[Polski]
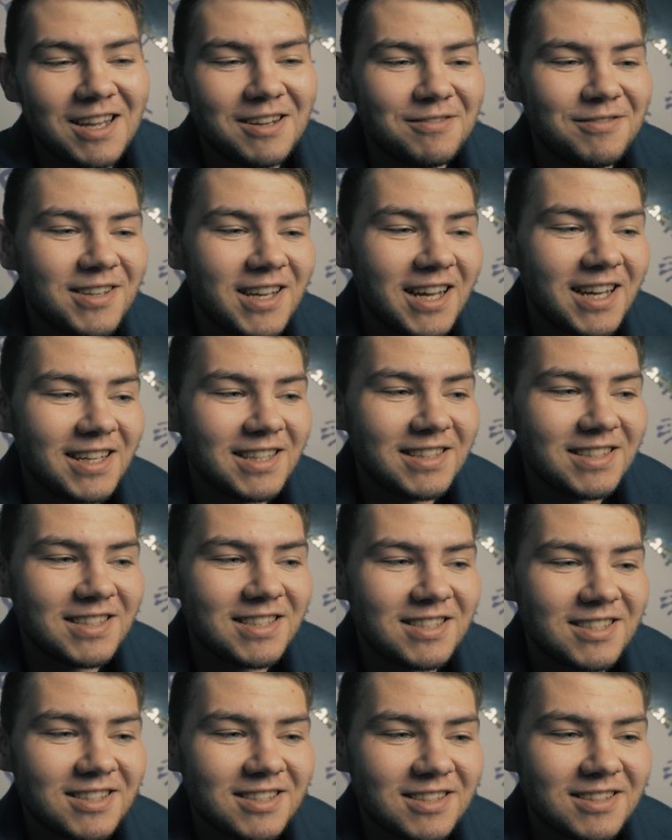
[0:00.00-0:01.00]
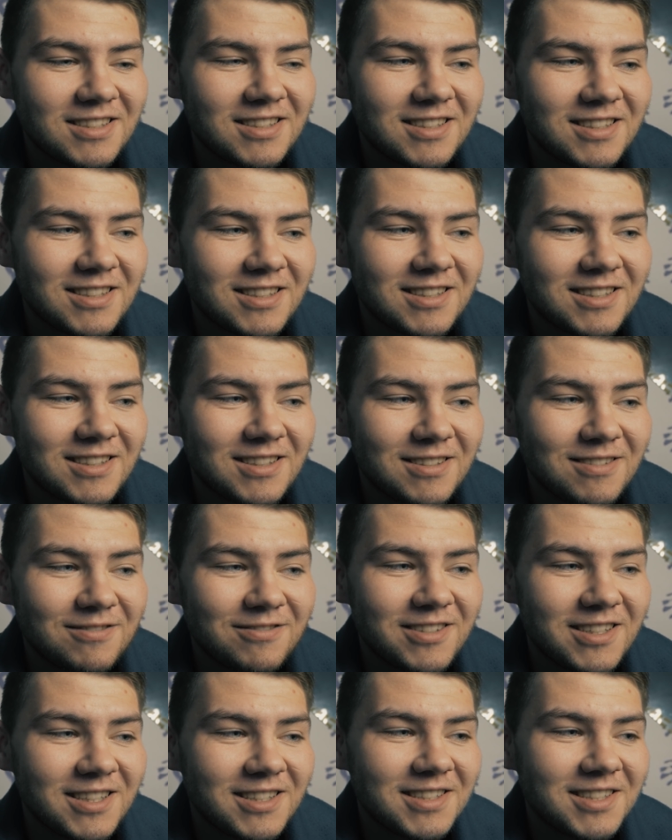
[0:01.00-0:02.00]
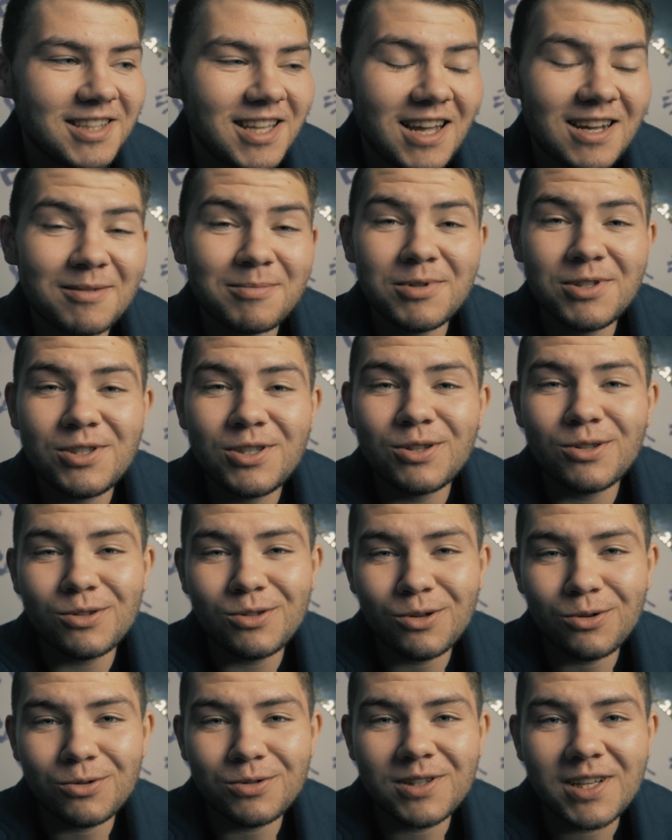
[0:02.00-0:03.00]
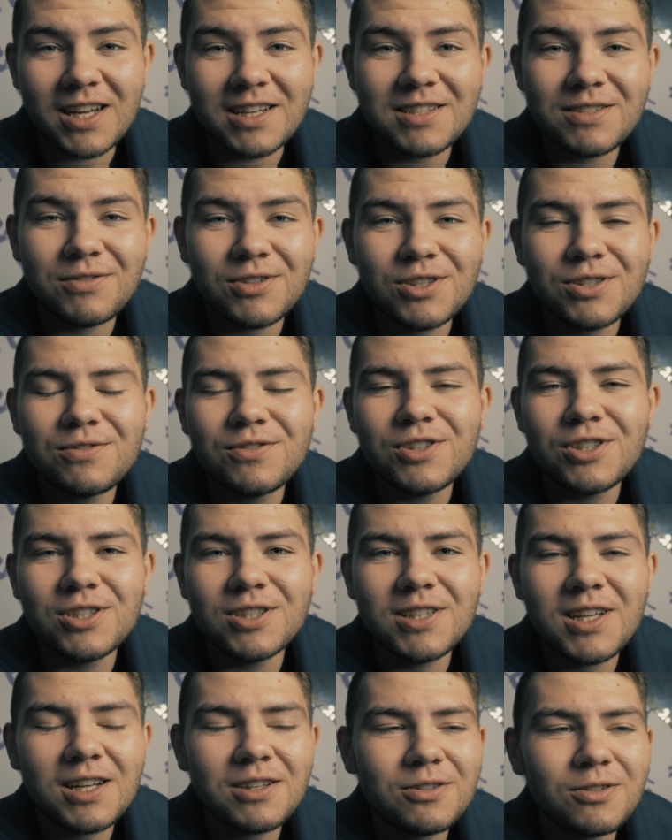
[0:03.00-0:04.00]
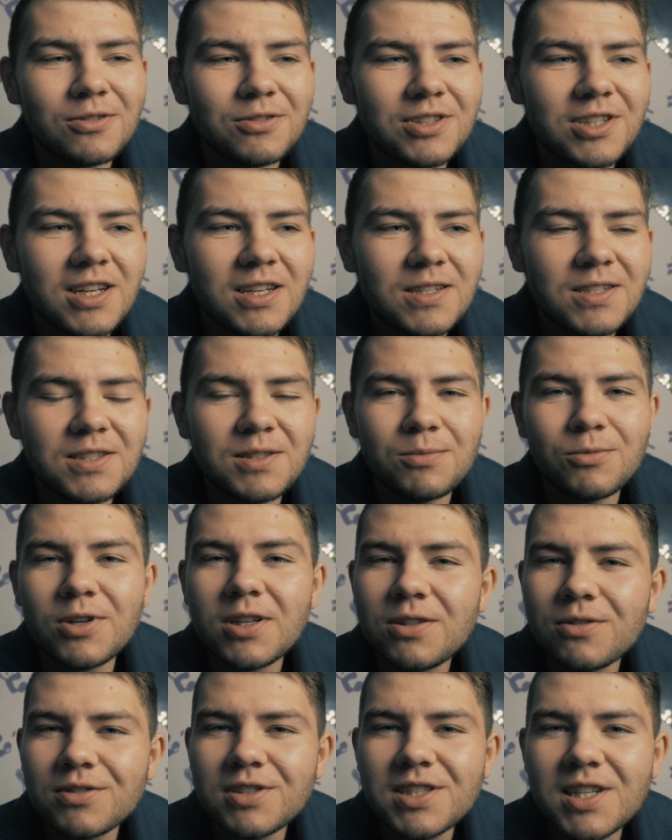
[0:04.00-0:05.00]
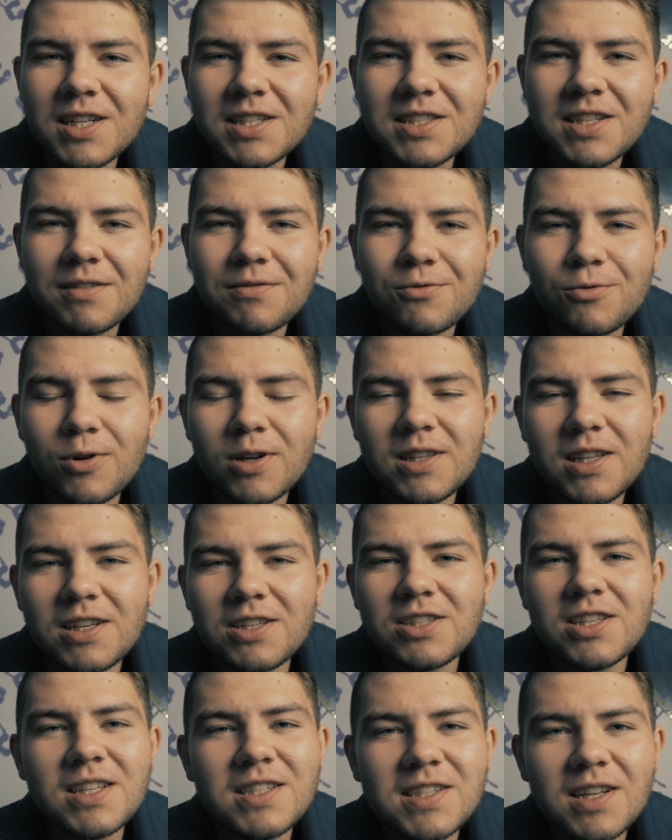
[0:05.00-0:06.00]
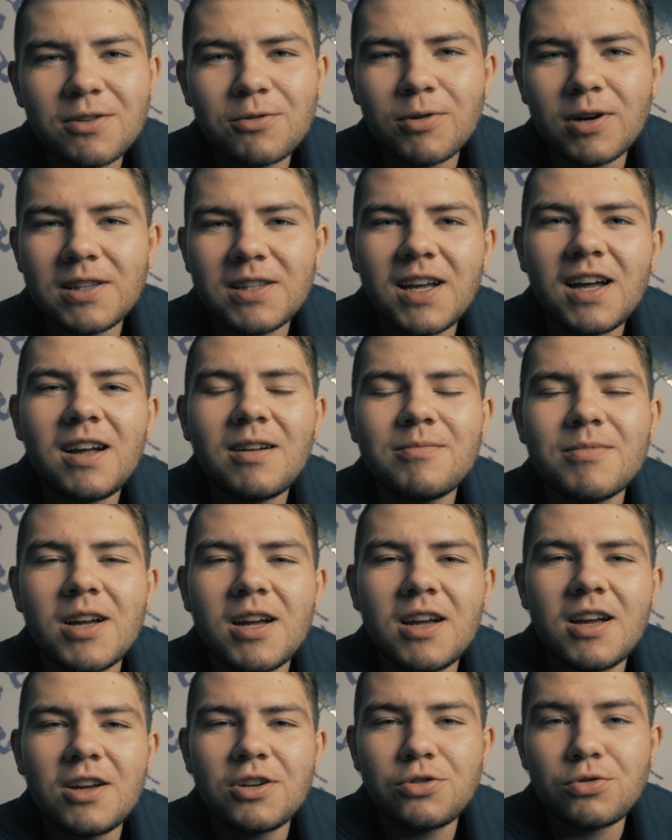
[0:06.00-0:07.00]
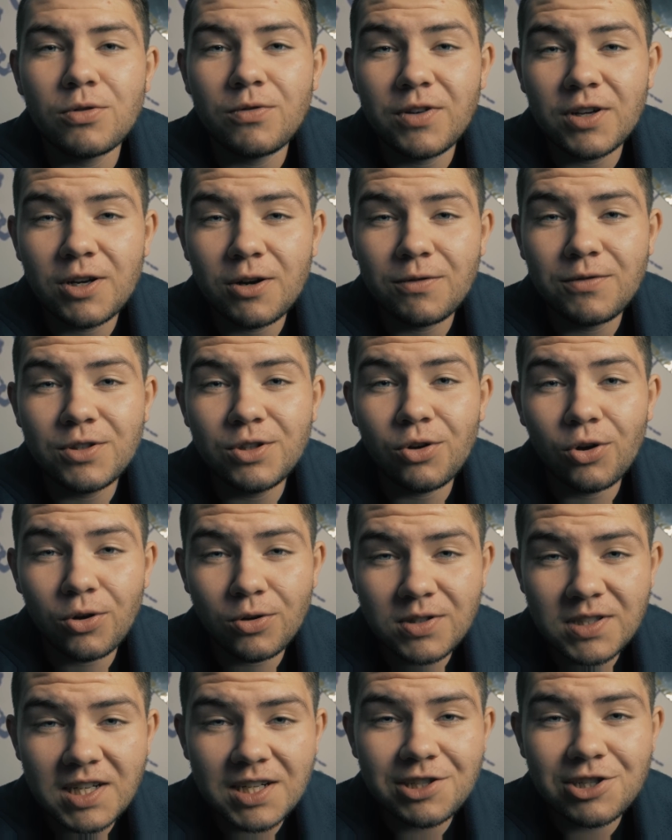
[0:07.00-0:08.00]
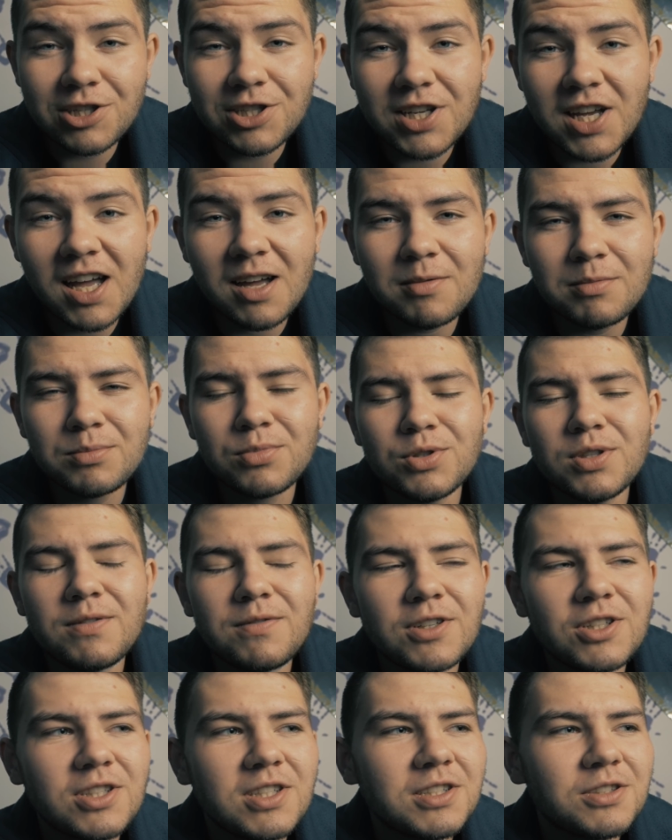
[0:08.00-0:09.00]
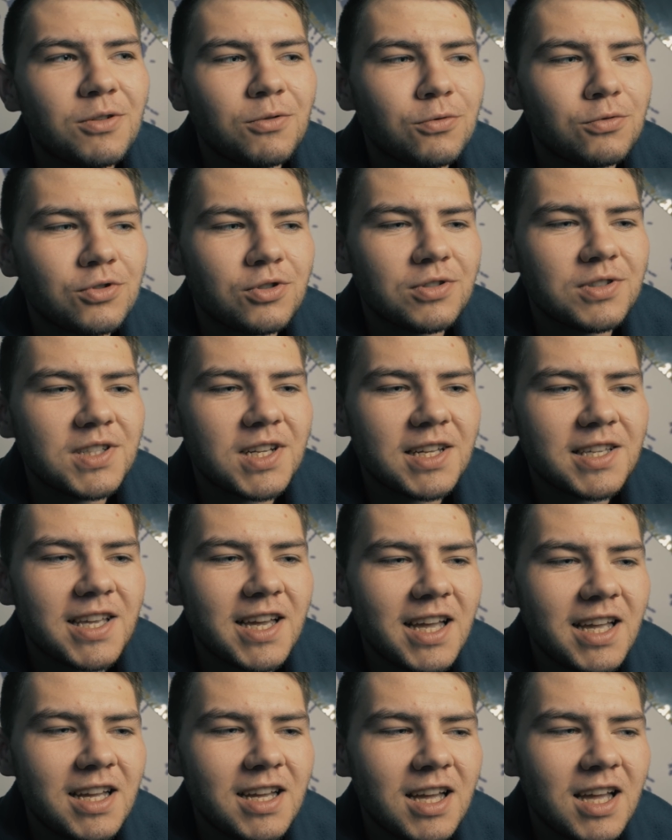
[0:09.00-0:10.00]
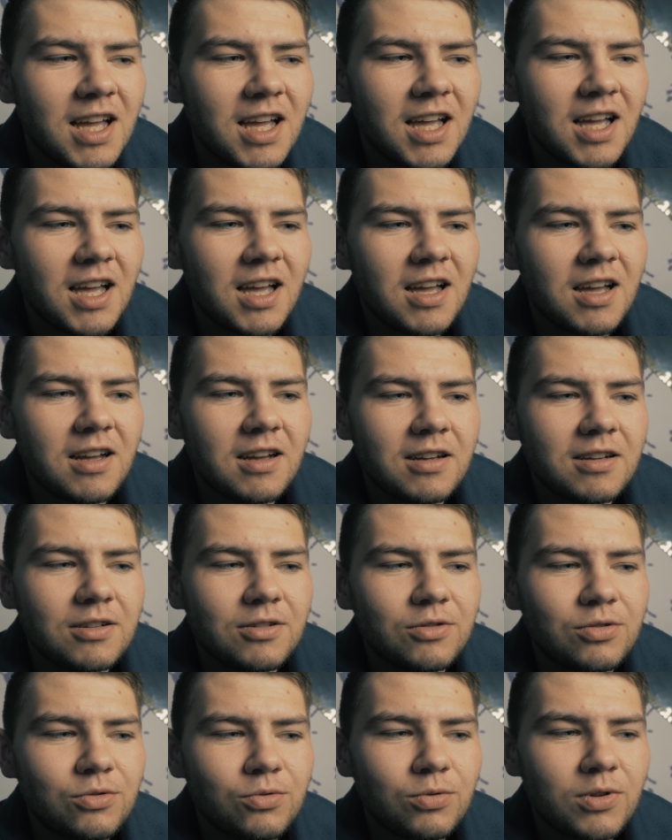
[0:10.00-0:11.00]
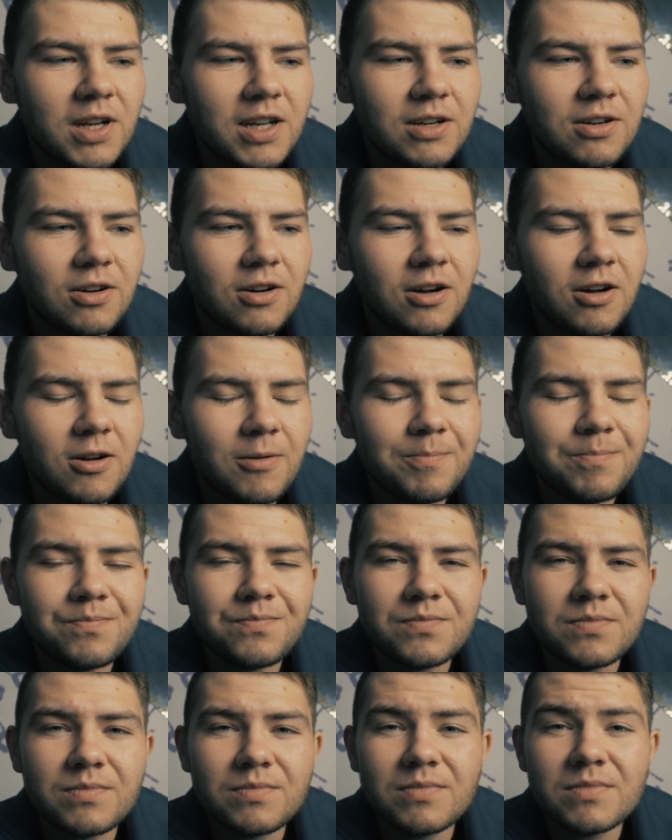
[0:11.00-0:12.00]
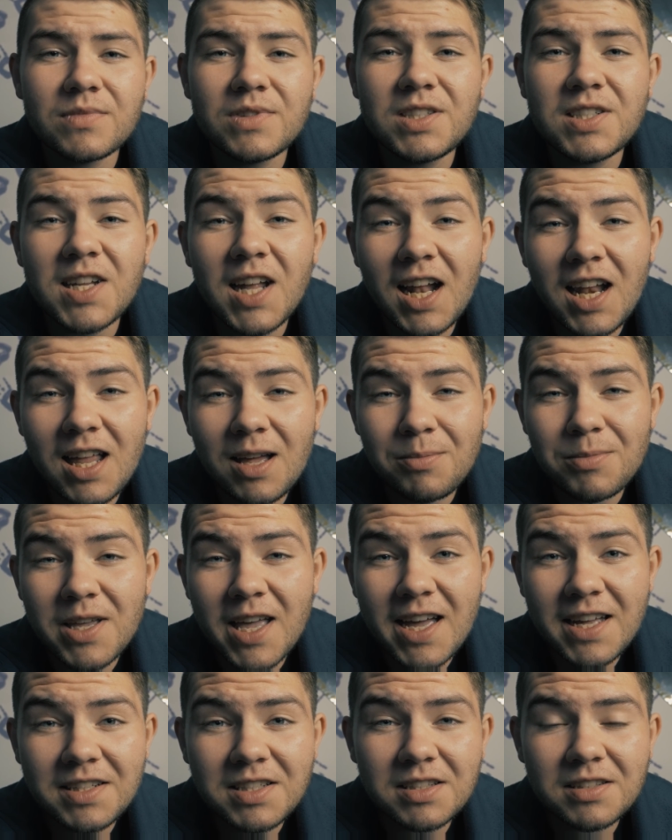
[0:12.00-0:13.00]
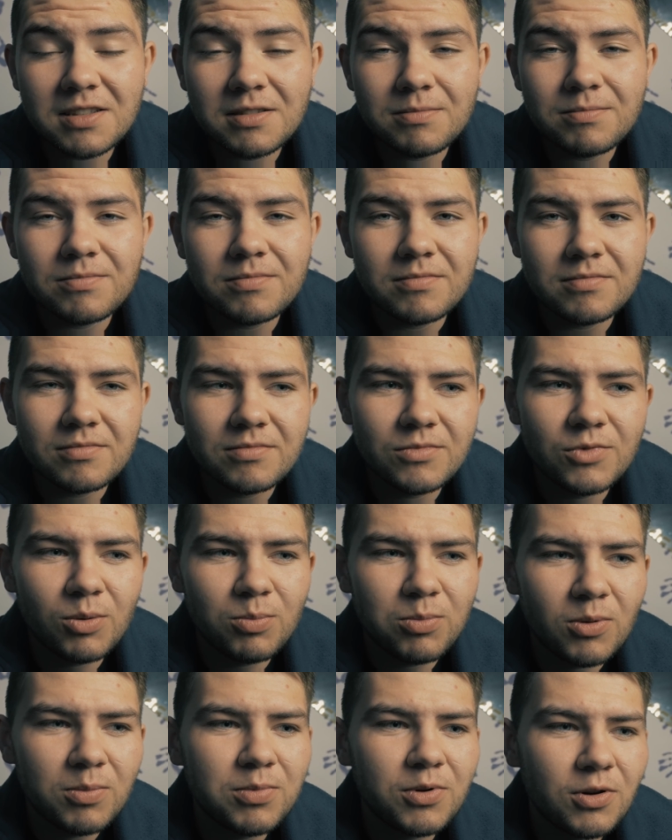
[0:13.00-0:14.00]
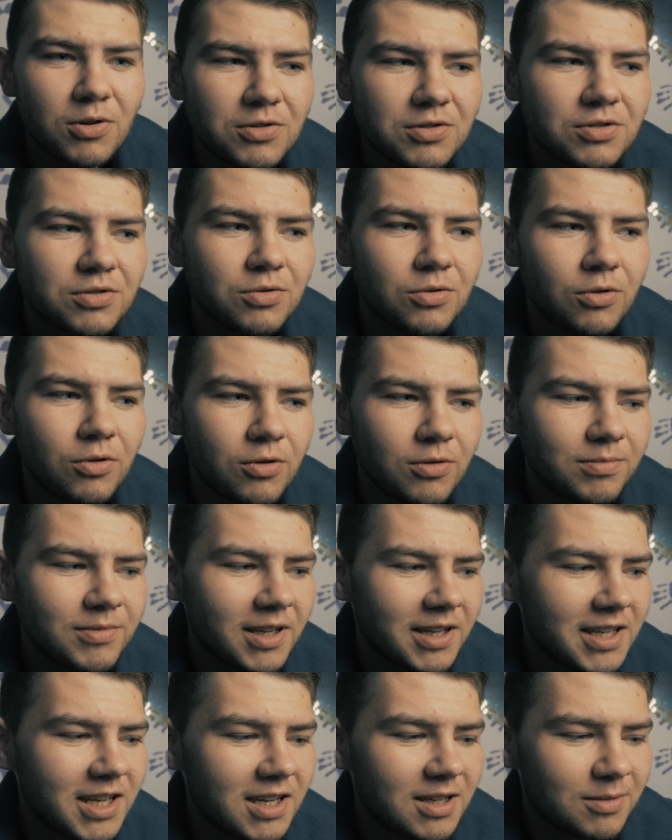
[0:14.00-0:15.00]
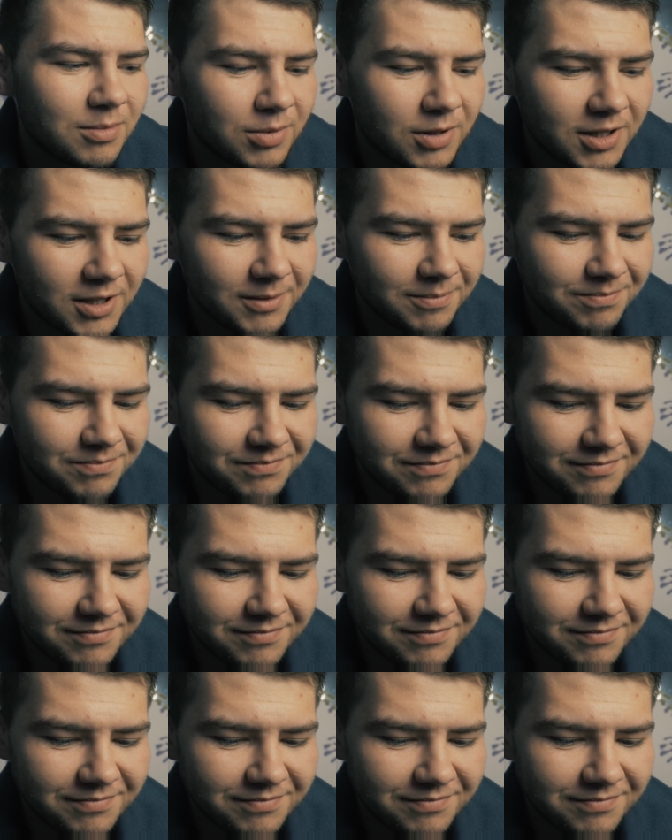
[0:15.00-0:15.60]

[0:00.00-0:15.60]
Więc, e, więc tak, będzie to trudne. Zważywszy na to, że stymulator serca wkłada się, zakłada człowiekowi do końca życia, ponieważ jest to urządzenie, którego mm, celem jest no po prostu tak jakby